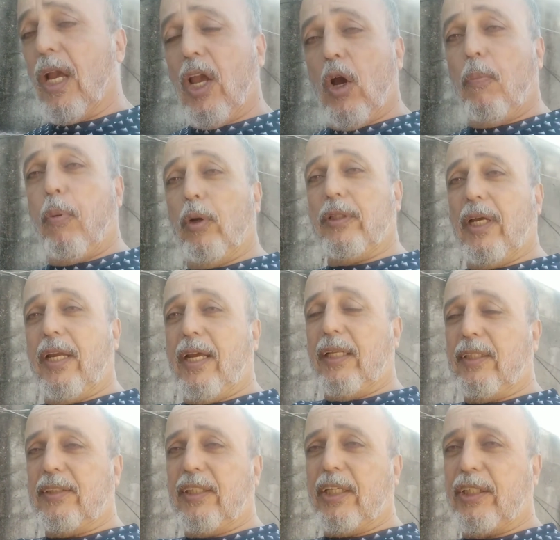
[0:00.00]
Eu poderia
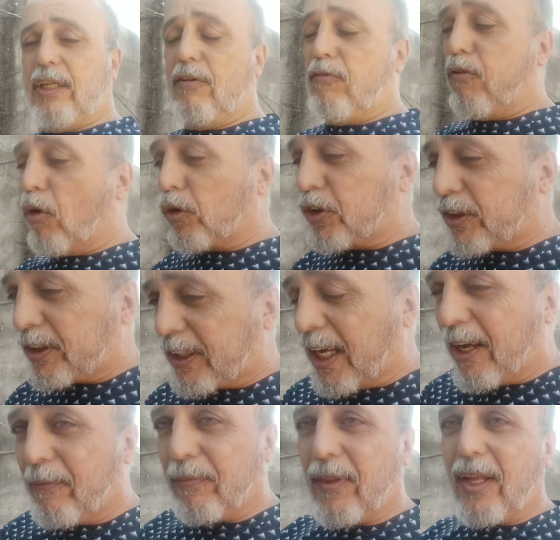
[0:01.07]
dizer que
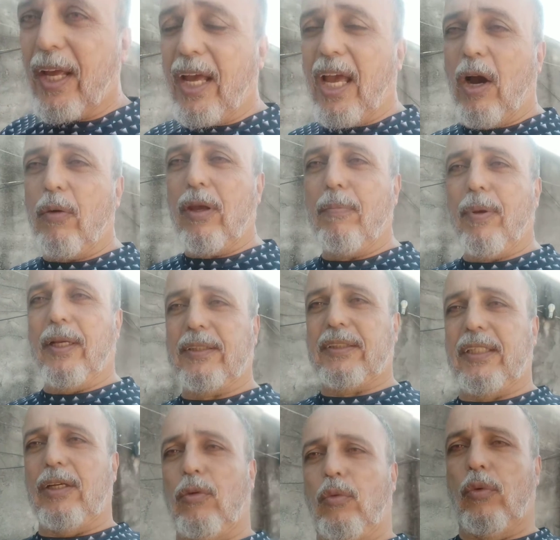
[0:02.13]
você é um
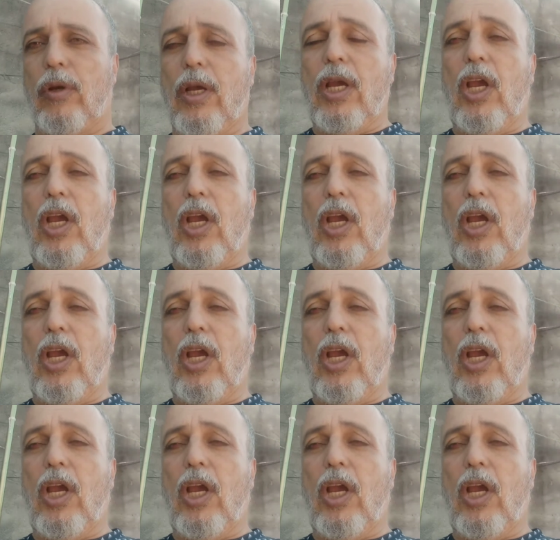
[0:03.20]
imbecil.